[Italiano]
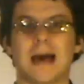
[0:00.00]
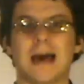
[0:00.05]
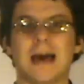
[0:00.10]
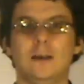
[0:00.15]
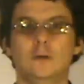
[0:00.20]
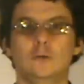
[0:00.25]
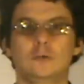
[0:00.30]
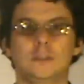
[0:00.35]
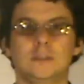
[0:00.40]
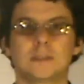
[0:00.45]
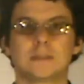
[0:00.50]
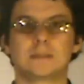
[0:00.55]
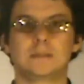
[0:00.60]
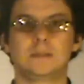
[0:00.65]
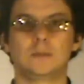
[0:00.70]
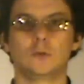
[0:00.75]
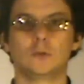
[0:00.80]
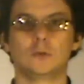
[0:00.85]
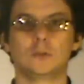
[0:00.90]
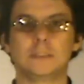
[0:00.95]

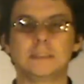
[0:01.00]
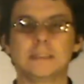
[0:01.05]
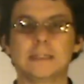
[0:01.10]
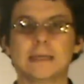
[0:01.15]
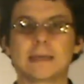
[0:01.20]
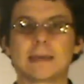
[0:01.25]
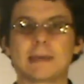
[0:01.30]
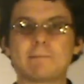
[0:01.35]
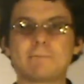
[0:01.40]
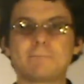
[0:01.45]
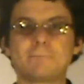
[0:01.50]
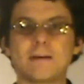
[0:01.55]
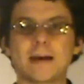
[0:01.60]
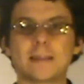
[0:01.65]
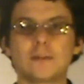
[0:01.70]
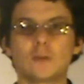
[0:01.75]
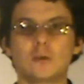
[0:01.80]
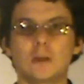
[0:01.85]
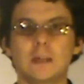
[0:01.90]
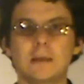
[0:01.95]
Allucinazioni che
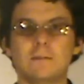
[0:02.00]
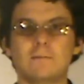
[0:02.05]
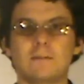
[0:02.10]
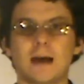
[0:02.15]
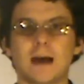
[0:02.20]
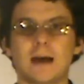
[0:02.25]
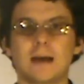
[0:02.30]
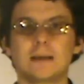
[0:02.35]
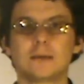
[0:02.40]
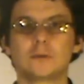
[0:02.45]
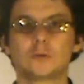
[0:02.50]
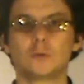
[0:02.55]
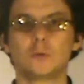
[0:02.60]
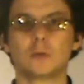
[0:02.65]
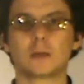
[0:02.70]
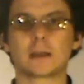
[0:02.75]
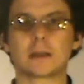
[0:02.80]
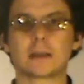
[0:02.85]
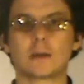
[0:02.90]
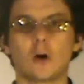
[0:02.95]
fanno leva
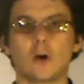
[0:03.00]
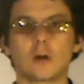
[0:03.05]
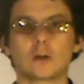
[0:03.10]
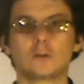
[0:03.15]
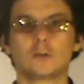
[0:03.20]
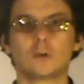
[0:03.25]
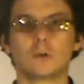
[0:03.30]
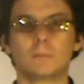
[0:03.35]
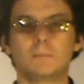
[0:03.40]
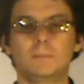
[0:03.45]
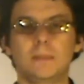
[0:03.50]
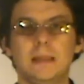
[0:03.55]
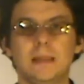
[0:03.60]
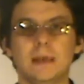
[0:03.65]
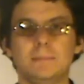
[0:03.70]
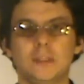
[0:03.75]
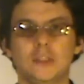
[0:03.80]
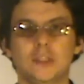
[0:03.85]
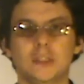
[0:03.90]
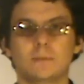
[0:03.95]
sul ricordo
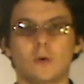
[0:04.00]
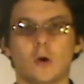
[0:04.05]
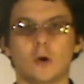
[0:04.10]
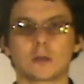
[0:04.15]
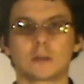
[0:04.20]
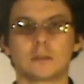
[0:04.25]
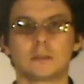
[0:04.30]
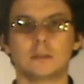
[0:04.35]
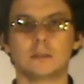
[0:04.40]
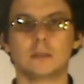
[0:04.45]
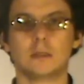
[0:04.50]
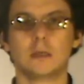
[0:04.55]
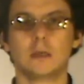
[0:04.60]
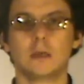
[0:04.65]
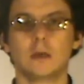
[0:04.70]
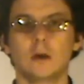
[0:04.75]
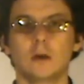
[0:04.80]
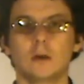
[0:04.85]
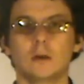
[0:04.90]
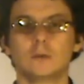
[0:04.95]
degli amici morti,
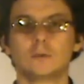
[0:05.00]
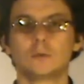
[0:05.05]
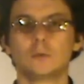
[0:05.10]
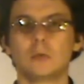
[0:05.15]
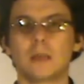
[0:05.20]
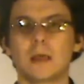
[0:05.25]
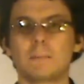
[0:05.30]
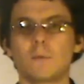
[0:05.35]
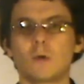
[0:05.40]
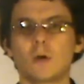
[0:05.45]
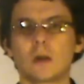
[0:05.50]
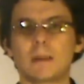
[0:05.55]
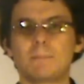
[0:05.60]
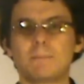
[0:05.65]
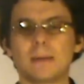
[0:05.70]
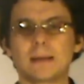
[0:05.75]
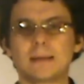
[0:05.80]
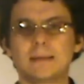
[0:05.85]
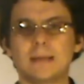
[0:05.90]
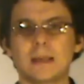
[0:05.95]
sull'amore
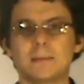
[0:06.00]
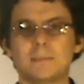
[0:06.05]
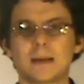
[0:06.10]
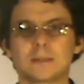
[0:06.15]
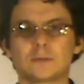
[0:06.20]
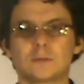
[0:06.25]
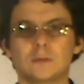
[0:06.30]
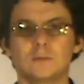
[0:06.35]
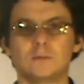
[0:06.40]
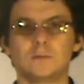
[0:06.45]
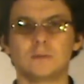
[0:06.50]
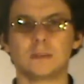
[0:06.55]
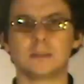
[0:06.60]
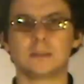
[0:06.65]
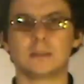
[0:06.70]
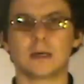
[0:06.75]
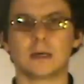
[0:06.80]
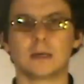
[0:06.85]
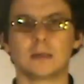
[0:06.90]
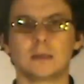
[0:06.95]
per chi è rimasto in
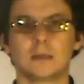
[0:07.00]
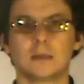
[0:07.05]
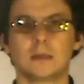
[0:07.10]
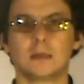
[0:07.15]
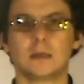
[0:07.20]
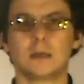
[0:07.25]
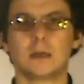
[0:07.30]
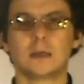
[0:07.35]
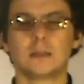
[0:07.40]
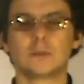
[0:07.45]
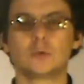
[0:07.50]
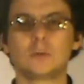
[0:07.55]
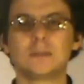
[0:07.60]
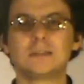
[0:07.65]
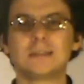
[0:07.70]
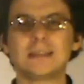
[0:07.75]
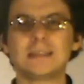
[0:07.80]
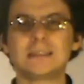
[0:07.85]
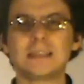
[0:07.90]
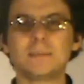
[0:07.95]
vita, sui
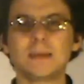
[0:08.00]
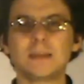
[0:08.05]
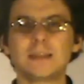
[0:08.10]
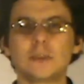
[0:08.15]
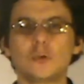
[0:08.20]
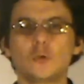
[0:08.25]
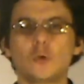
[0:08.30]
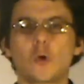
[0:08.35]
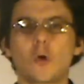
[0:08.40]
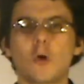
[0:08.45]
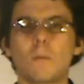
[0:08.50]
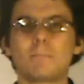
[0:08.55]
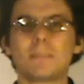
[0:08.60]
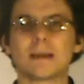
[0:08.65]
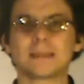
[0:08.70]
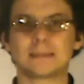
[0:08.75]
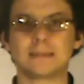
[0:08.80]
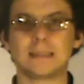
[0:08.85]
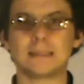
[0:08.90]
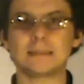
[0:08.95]
sentimenti di un
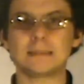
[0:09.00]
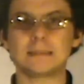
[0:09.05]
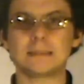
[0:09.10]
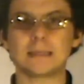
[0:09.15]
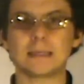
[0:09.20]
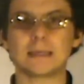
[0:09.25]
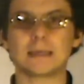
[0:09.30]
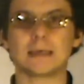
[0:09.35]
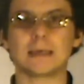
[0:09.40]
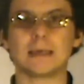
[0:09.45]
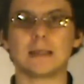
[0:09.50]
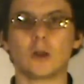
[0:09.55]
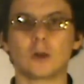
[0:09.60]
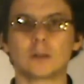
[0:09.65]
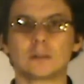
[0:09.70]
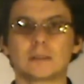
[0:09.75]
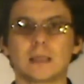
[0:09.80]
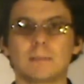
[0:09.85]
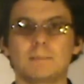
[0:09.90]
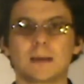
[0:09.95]
combattente che
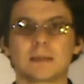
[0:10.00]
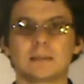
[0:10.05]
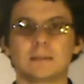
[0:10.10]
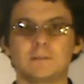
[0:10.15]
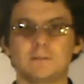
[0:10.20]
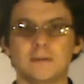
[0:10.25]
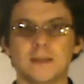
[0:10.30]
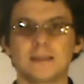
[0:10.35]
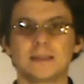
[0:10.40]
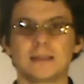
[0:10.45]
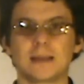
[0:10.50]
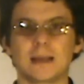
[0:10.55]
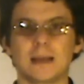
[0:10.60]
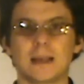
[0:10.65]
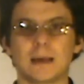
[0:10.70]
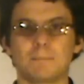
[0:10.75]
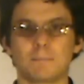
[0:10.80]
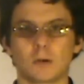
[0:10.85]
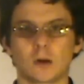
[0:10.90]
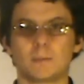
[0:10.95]
lotta per difendere
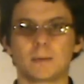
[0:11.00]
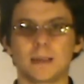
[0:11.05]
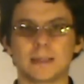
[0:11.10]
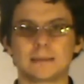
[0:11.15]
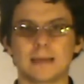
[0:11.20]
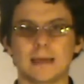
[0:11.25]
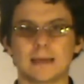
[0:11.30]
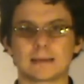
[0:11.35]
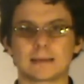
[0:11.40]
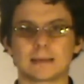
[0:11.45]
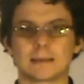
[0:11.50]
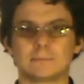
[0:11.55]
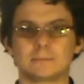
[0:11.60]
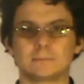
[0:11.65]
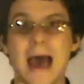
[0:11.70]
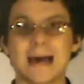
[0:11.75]
la propria terra.